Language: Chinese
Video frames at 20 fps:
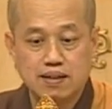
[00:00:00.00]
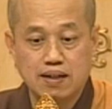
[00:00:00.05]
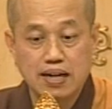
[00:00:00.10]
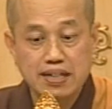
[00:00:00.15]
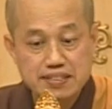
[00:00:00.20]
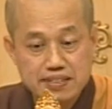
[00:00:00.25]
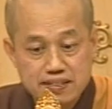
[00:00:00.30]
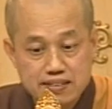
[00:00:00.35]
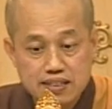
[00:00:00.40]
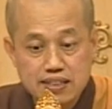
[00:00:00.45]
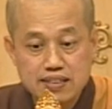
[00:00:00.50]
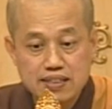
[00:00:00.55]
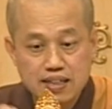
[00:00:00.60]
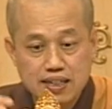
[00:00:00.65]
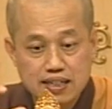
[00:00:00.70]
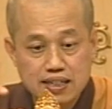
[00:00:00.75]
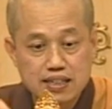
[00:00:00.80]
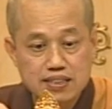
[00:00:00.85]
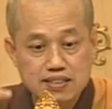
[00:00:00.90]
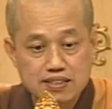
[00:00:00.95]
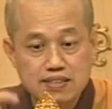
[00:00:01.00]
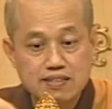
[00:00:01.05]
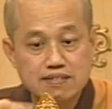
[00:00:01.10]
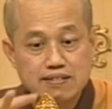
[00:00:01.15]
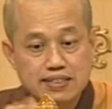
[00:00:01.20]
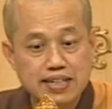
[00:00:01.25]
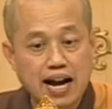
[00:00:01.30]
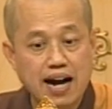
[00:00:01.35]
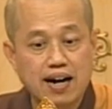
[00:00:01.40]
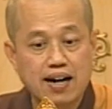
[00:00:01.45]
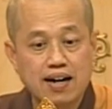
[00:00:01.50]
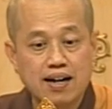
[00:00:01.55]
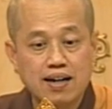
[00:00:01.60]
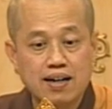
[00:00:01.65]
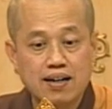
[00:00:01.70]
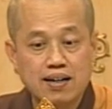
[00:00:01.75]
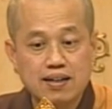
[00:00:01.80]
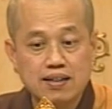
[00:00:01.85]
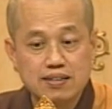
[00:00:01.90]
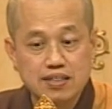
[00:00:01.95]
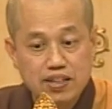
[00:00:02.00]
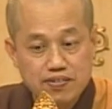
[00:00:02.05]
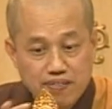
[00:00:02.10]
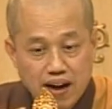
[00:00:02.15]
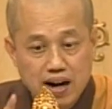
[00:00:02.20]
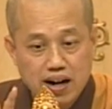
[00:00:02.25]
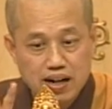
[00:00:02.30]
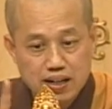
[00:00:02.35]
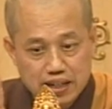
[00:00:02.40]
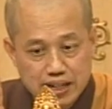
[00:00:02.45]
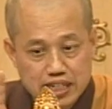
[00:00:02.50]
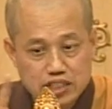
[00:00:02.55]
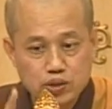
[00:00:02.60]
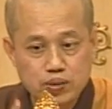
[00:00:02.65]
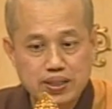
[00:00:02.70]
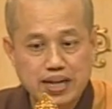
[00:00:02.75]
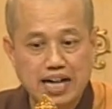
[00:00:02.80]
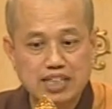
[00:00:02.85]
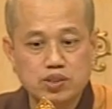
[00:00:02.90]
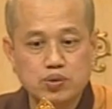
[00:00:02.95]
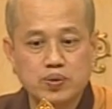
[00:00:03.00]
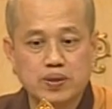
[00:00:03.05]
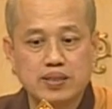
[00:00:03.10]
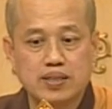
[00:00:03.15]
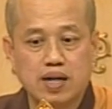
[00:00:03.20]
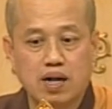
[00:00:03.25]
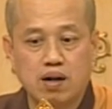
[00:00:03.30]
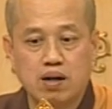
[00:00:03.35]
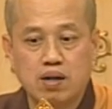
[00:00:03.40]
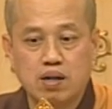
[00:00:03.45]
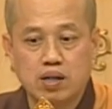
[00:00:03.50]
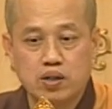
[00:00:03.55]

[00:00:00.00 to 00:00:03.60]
很细的一个事项，你反而可以去感觉到